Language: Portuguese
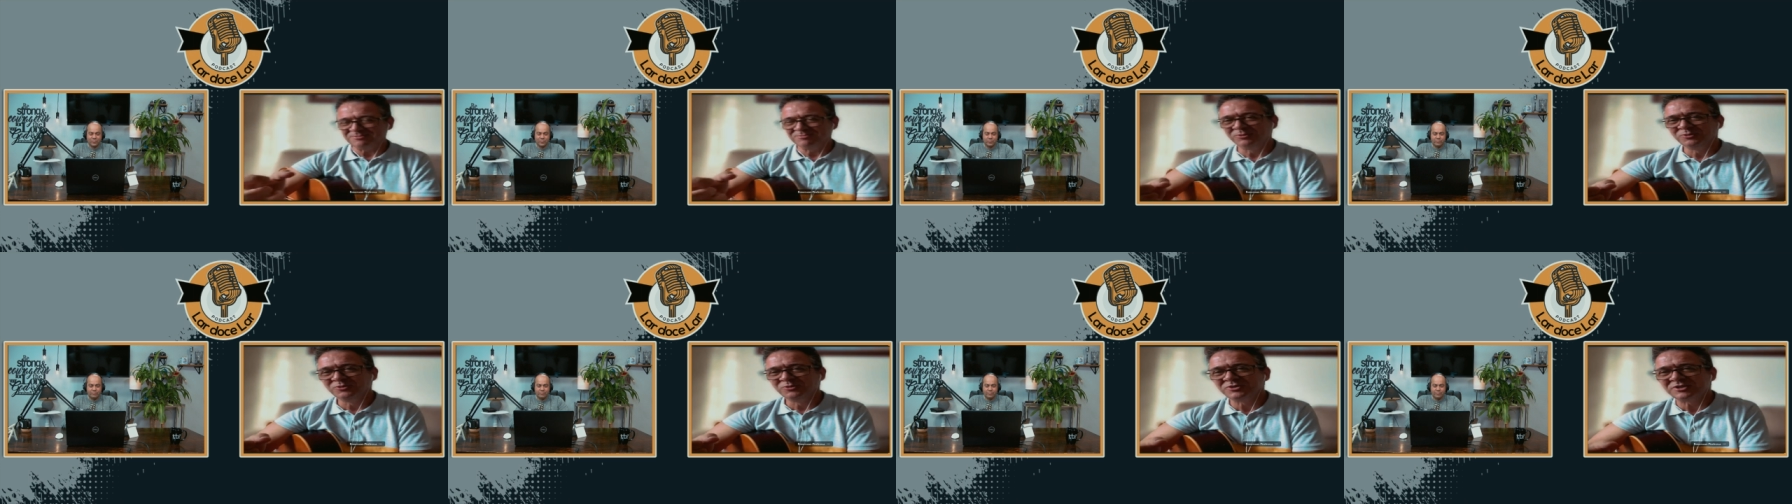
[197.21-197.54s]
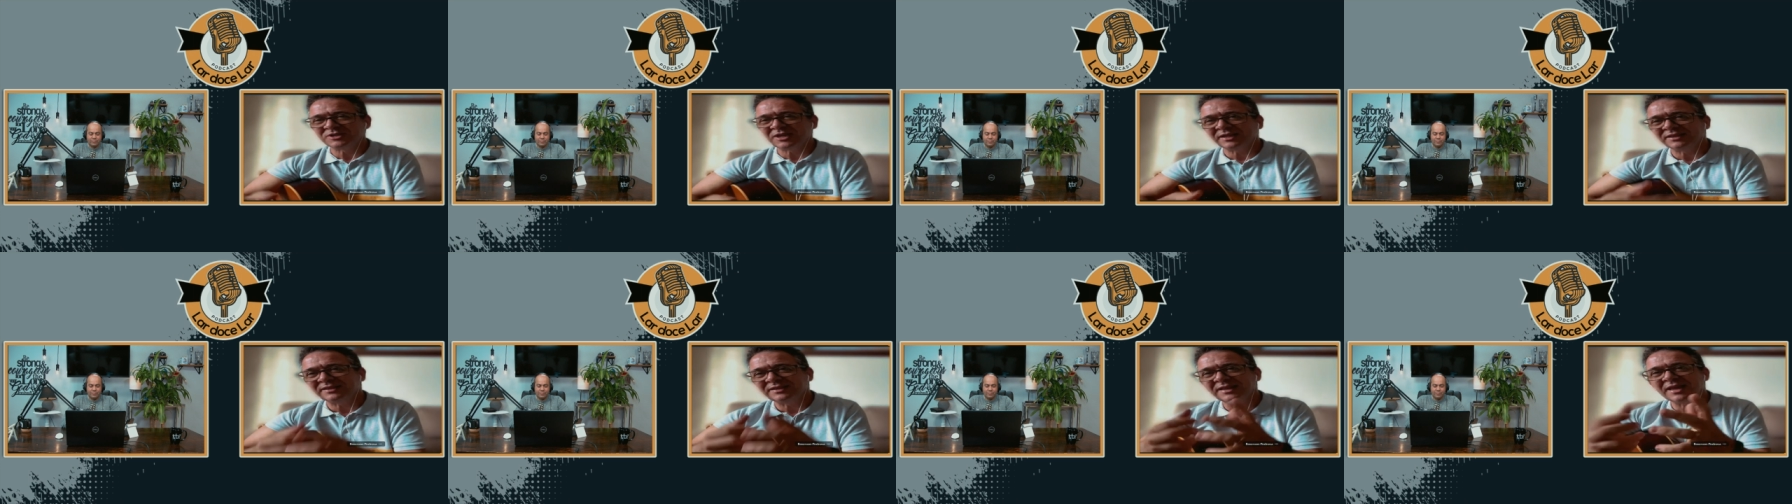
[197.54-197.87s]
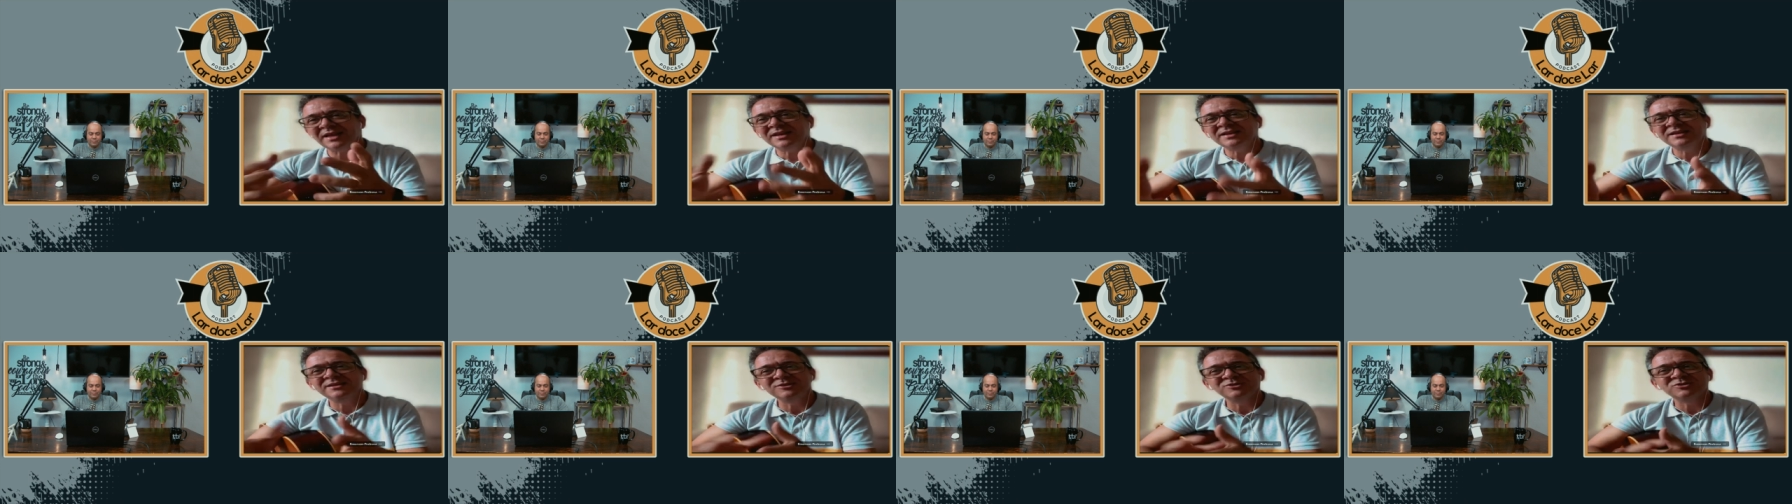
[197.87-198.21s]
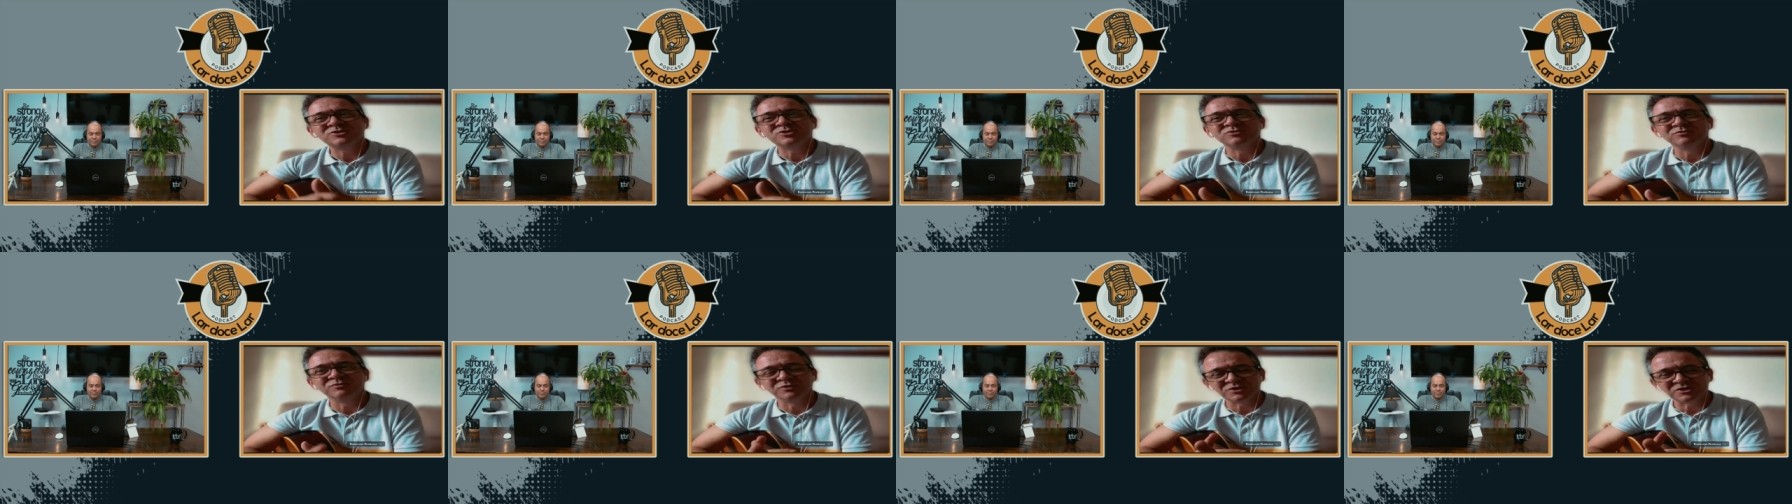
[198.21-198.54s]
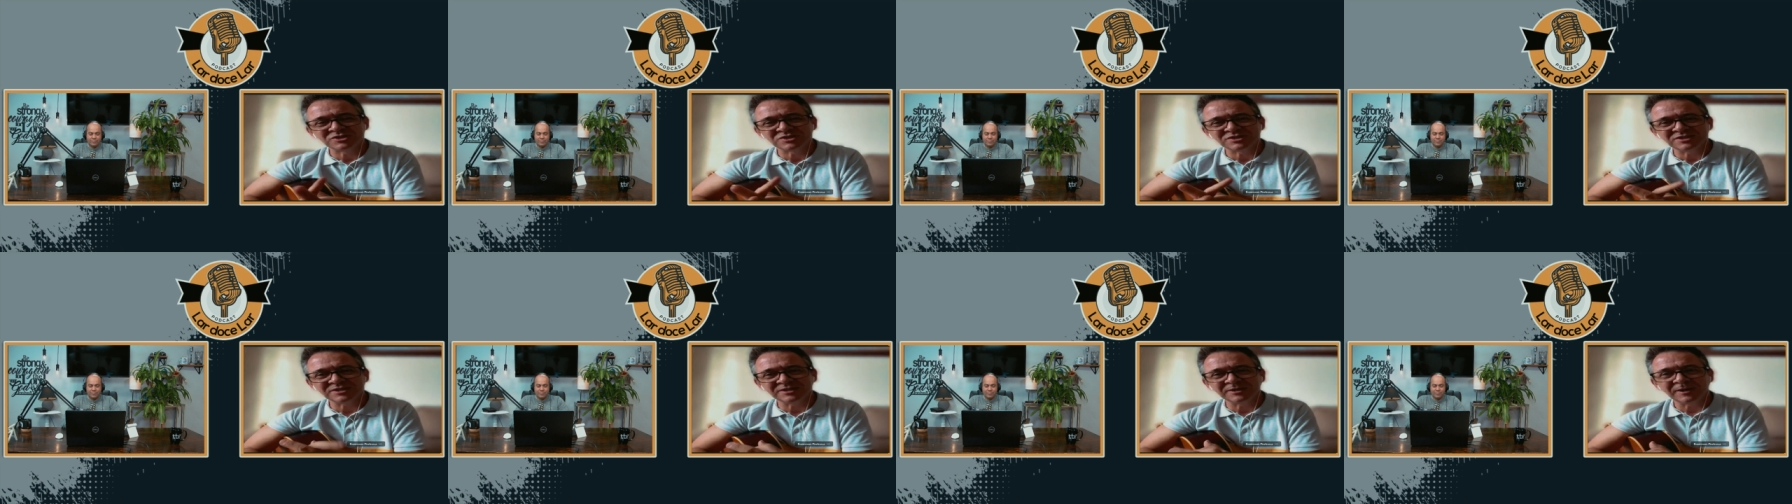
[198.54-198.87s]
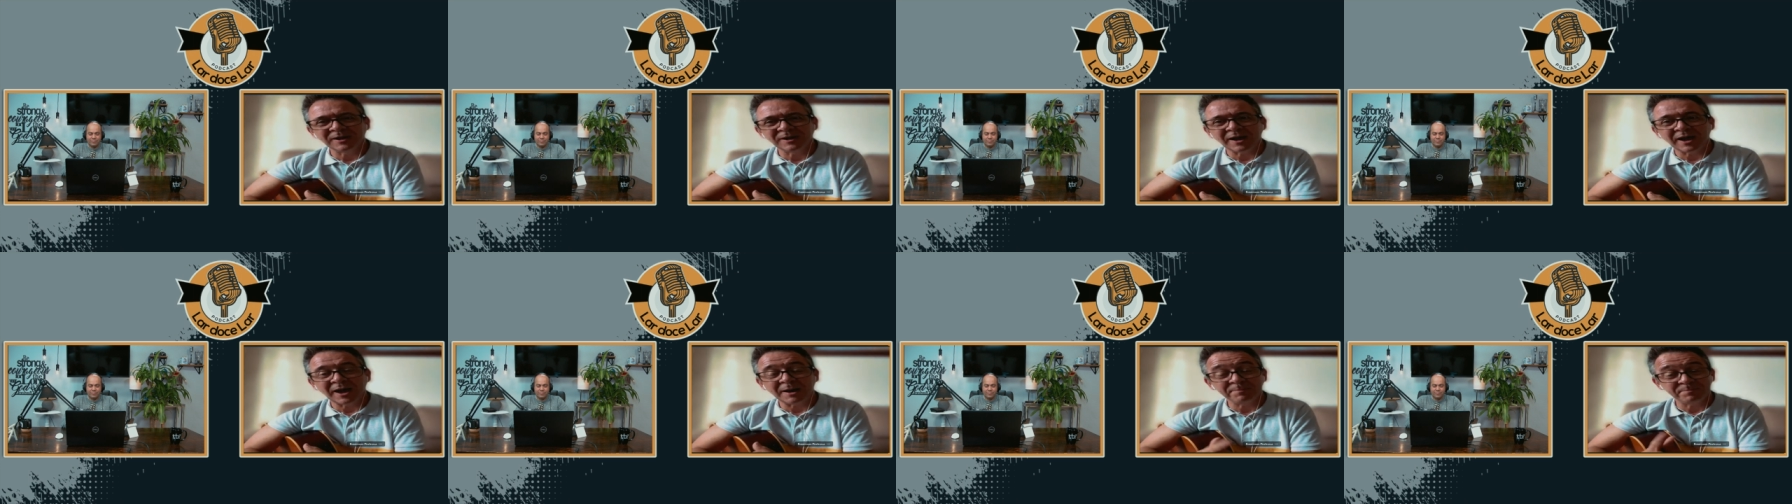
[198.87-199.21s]
de música, até nisso você
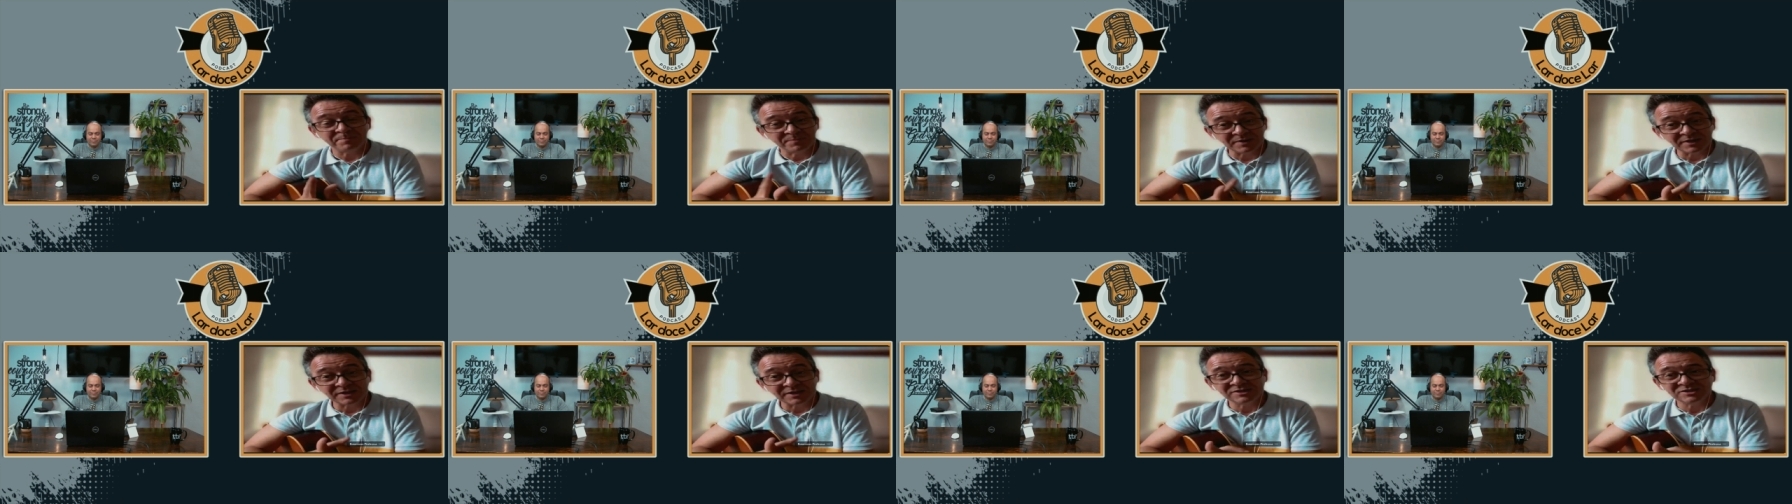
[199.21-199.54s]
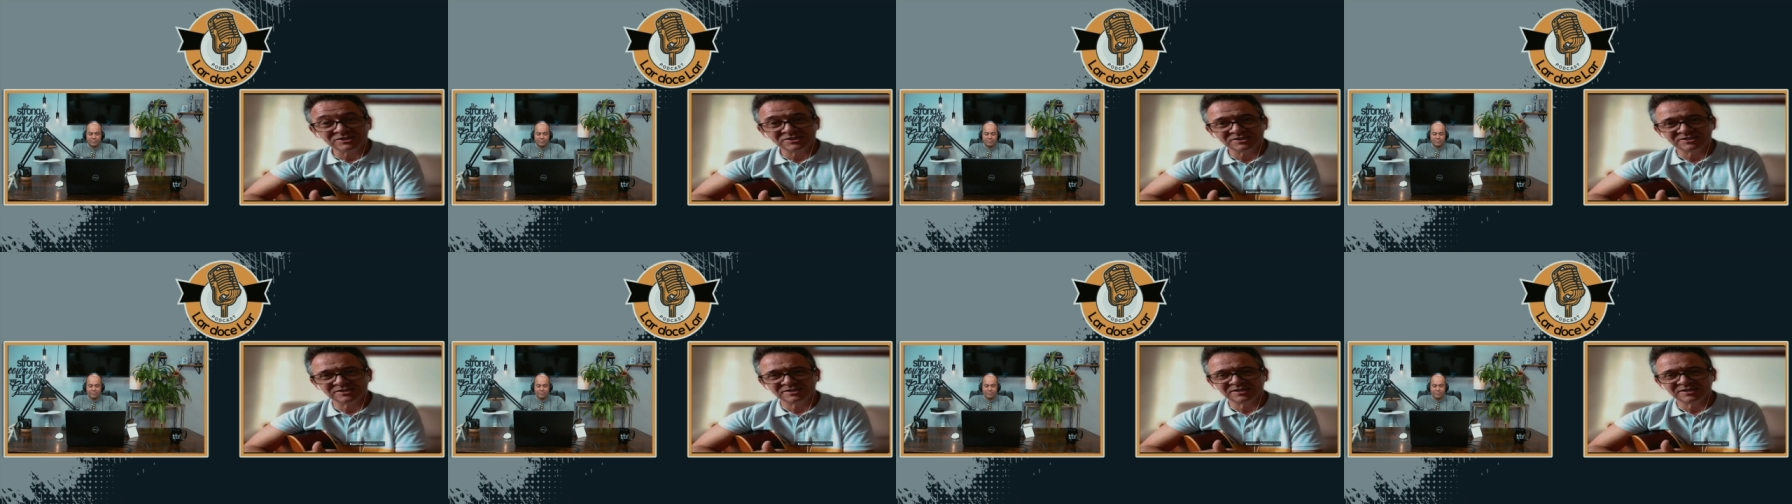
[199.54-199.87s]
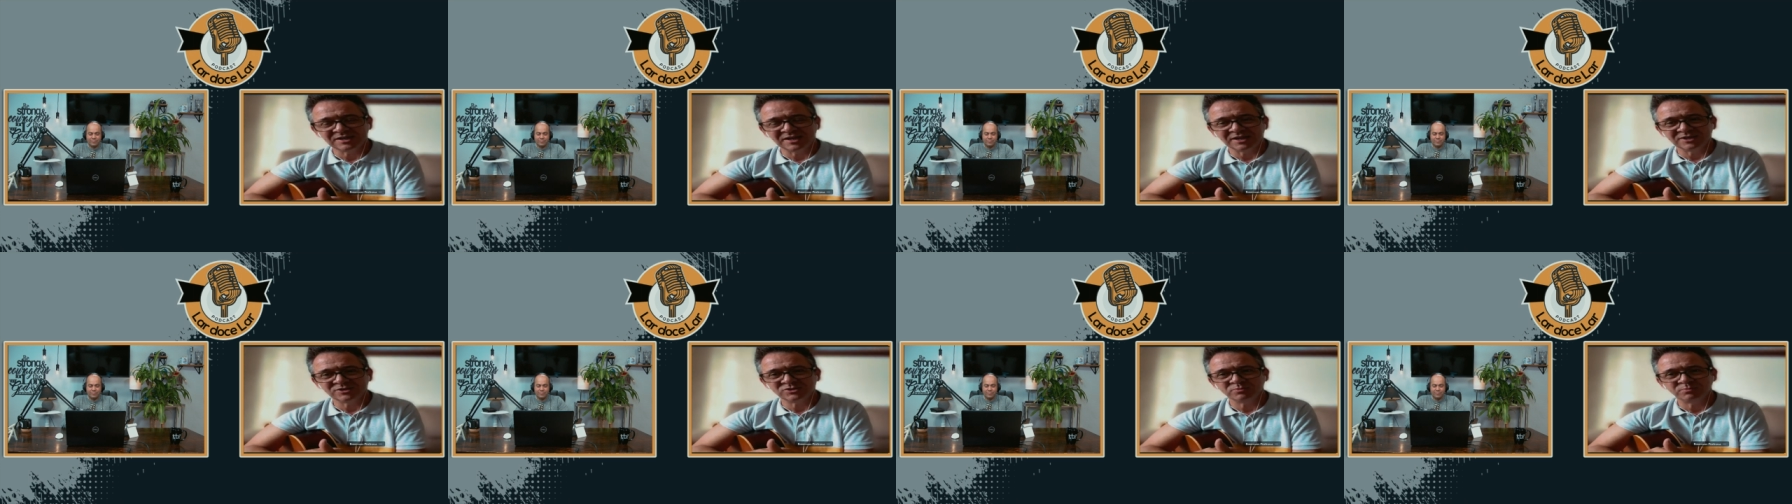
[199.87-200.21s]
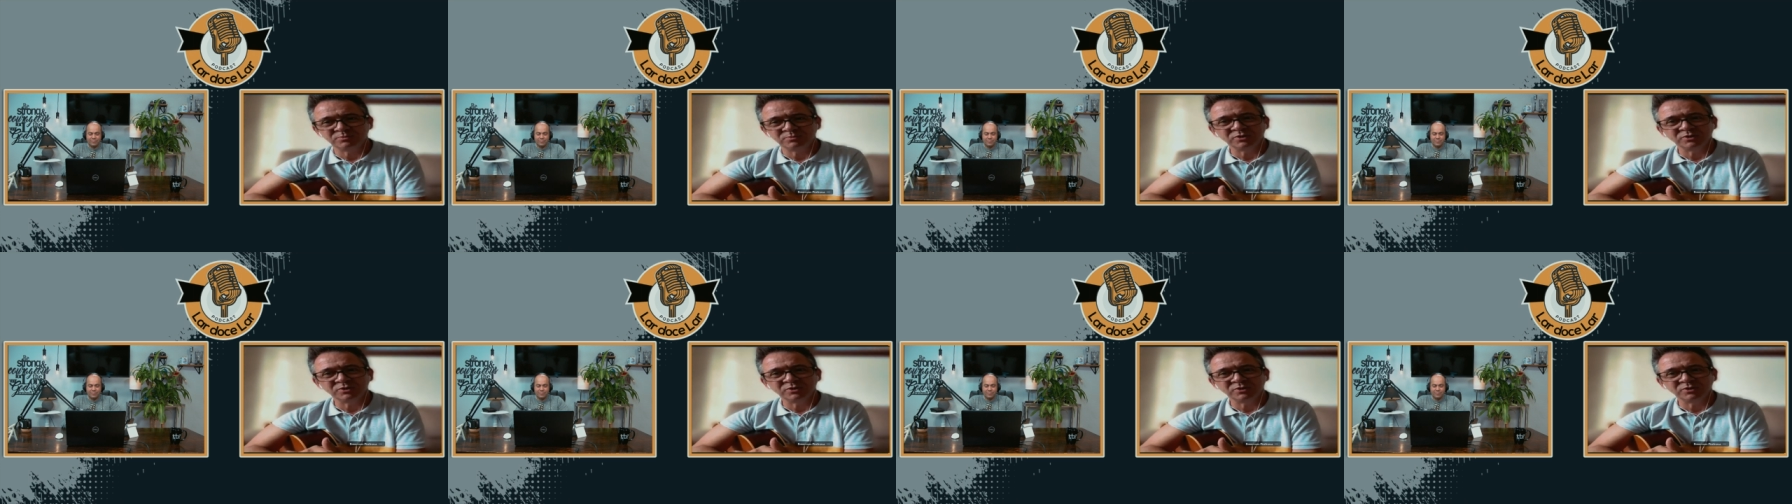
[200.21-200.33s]
aprende cinésia,